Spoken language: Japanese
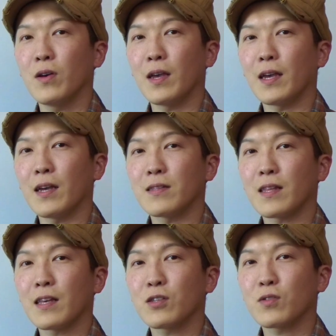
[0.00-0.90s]

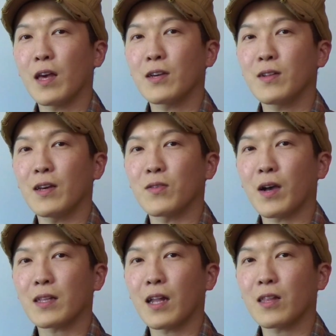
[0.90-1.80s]
70代ぐらいの
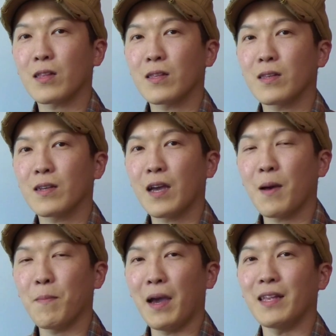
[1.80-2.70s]
方
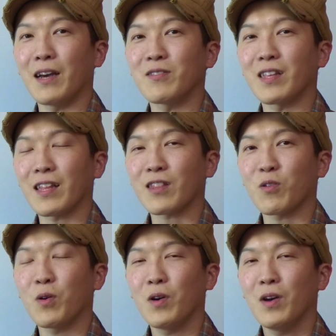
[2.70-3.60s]
が前に歩いてたと。